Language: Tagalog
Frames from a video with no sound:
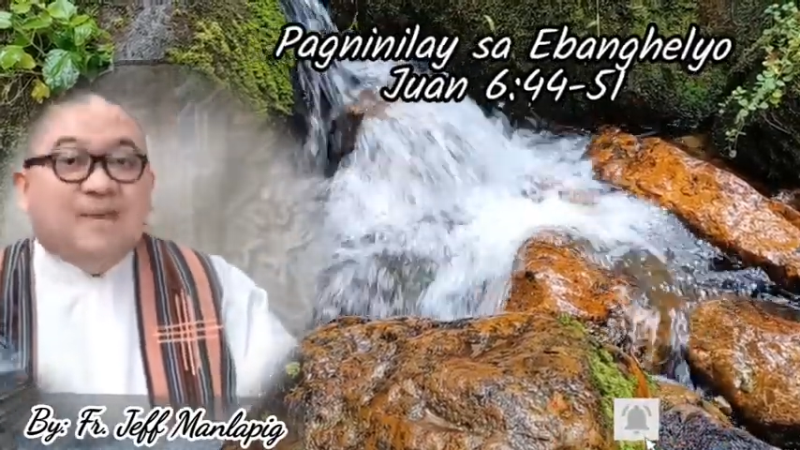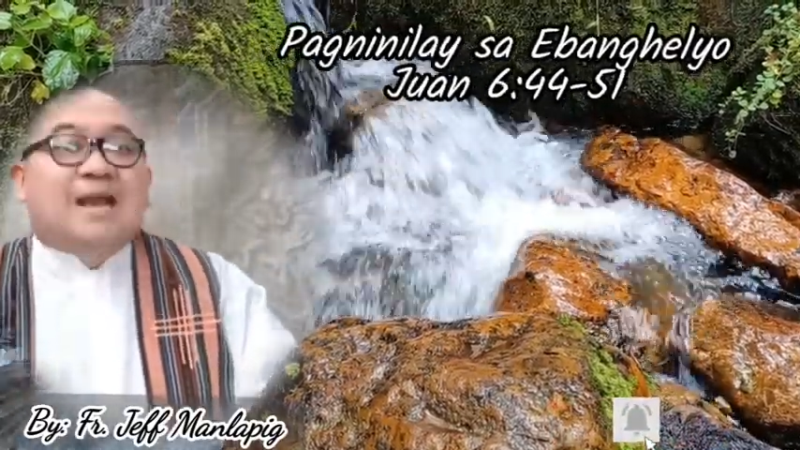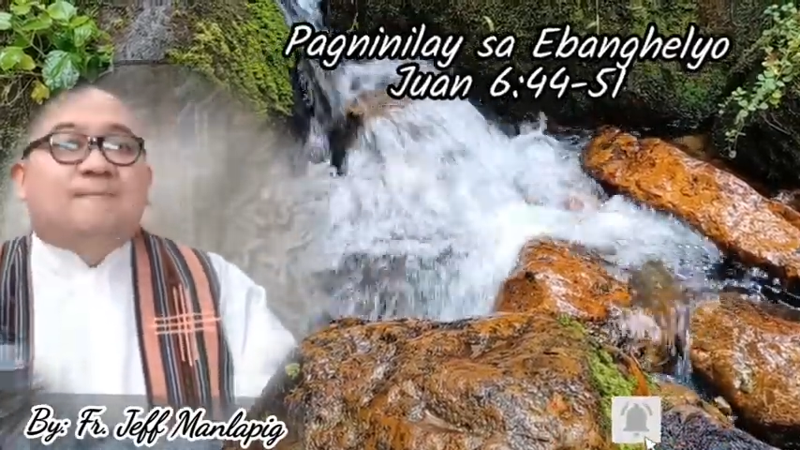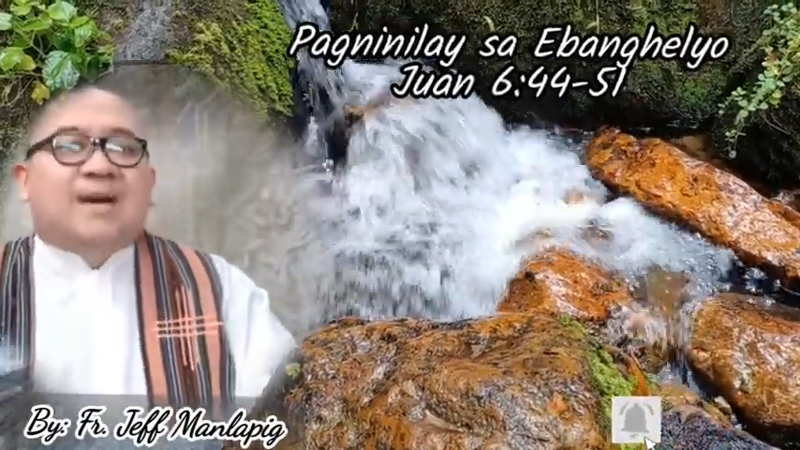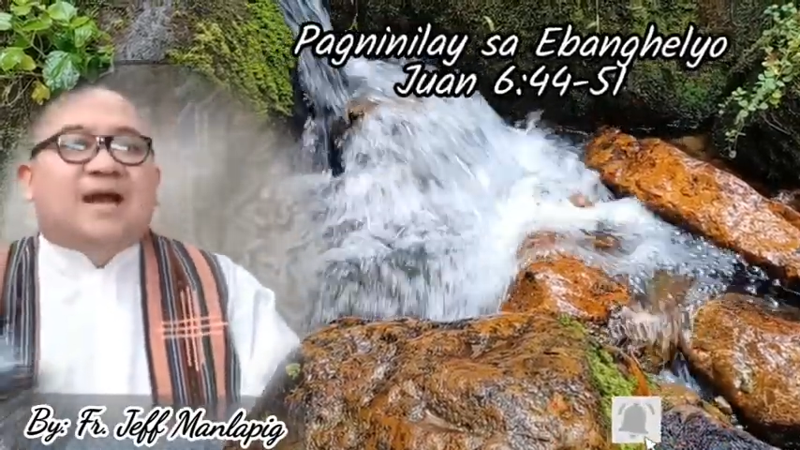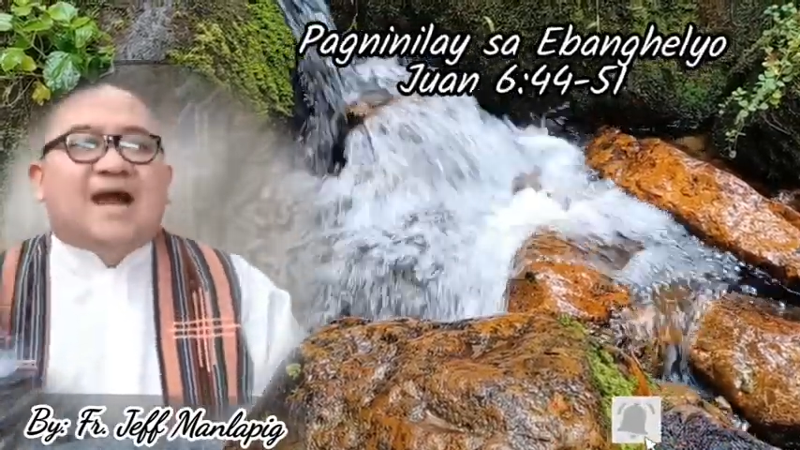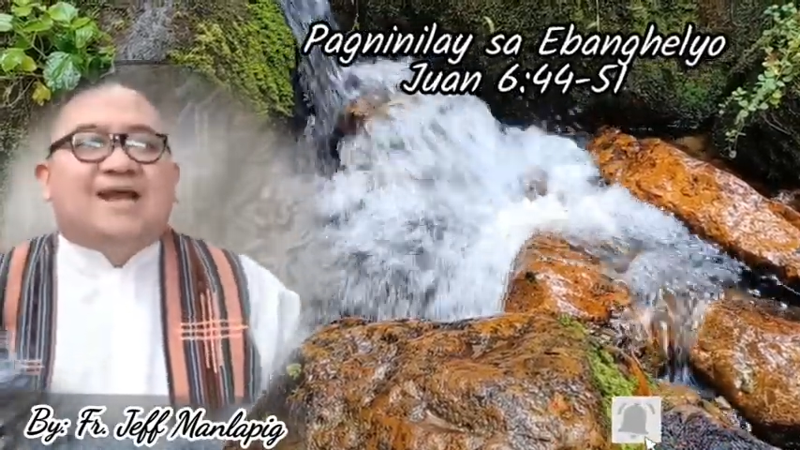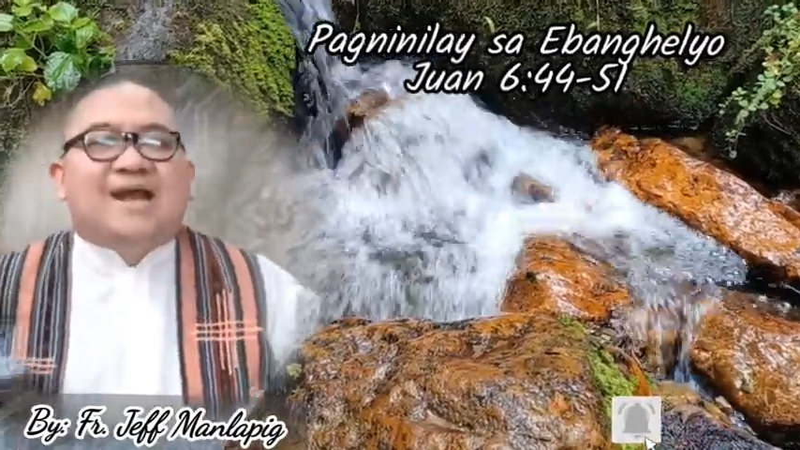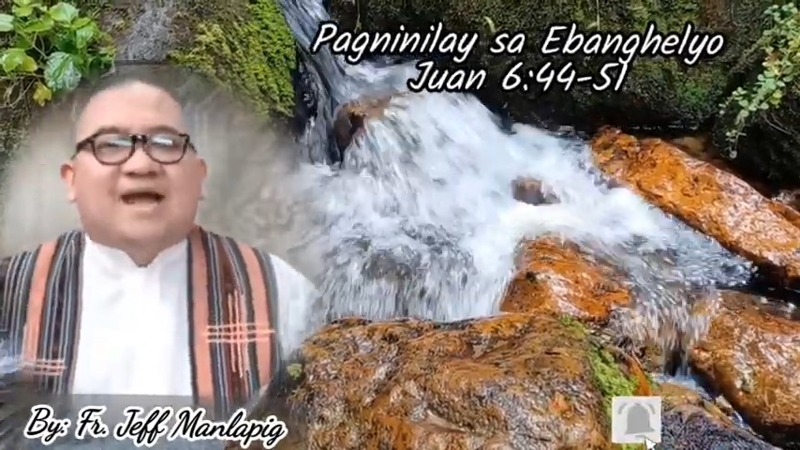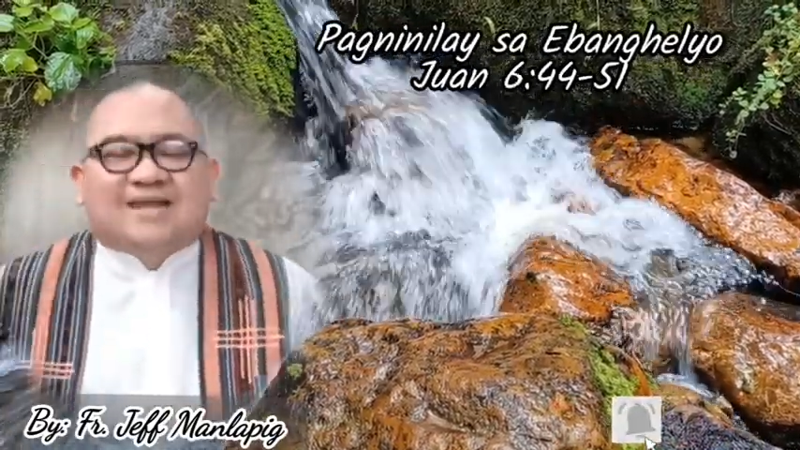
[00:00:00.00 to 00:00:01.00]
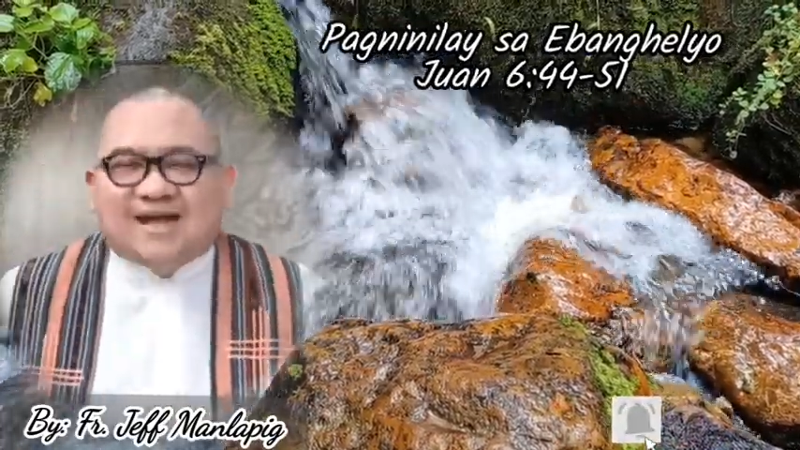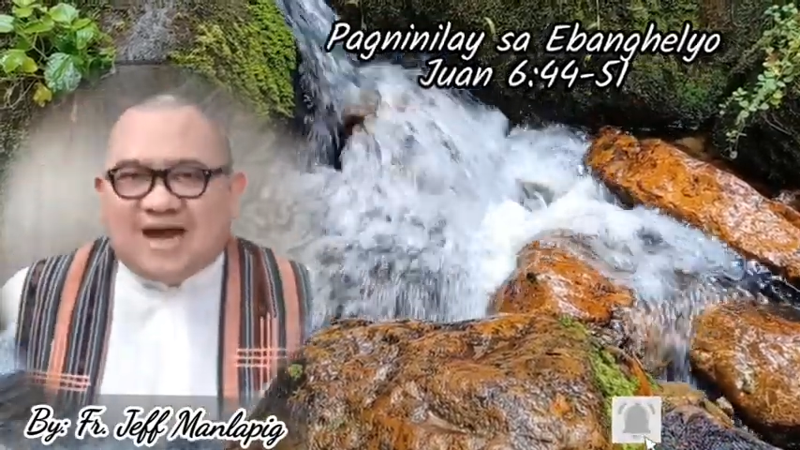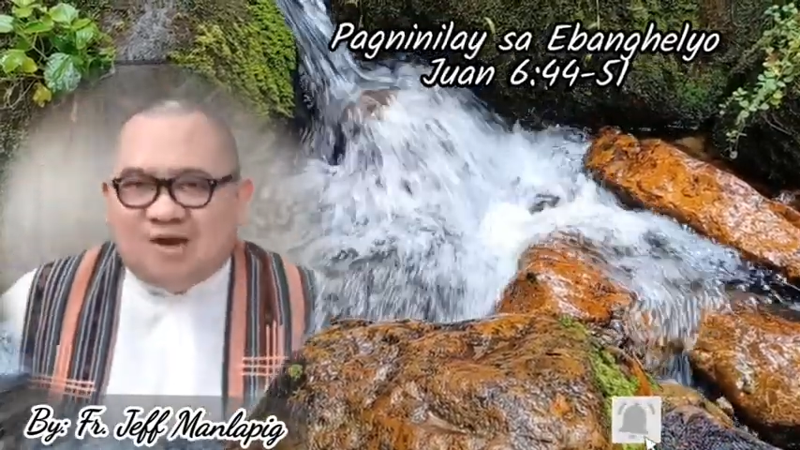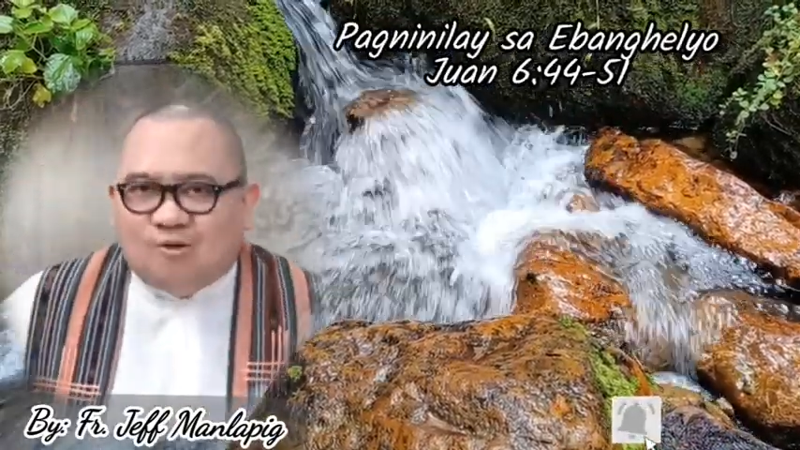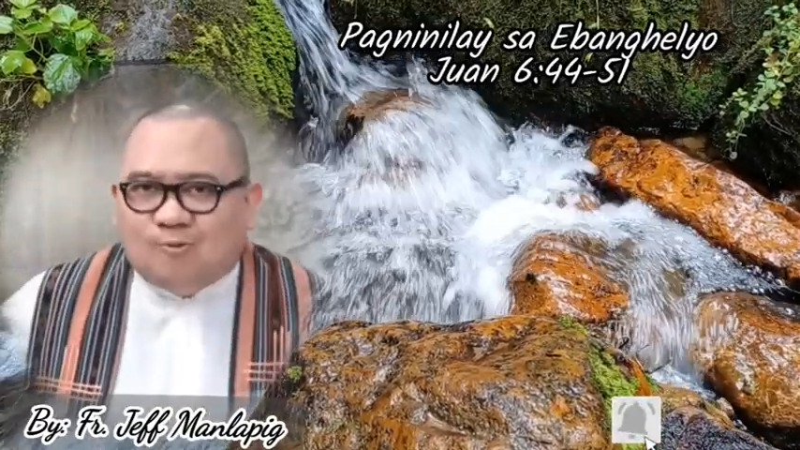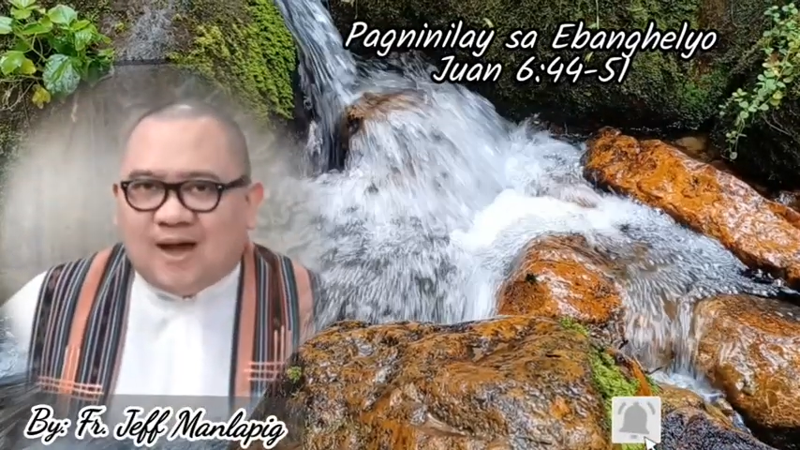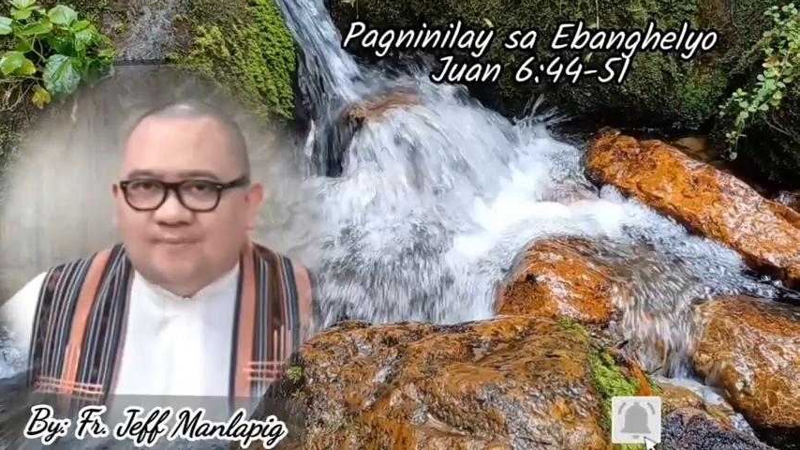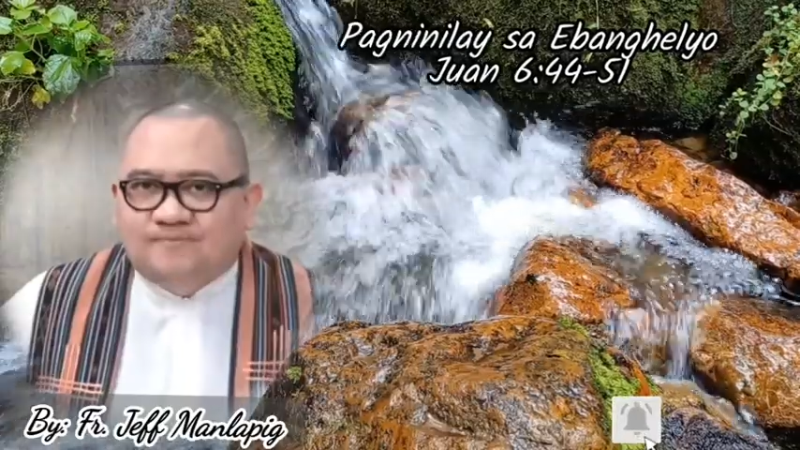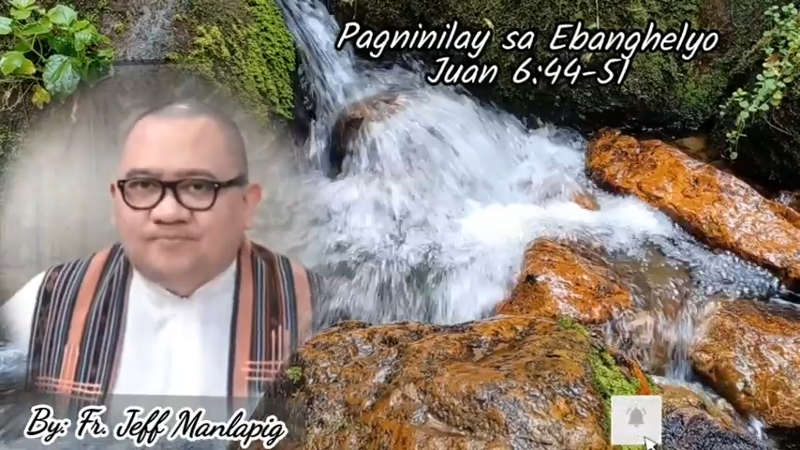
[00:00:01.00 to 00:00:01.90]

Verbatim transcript: bilang pagkain ating kaluluwa.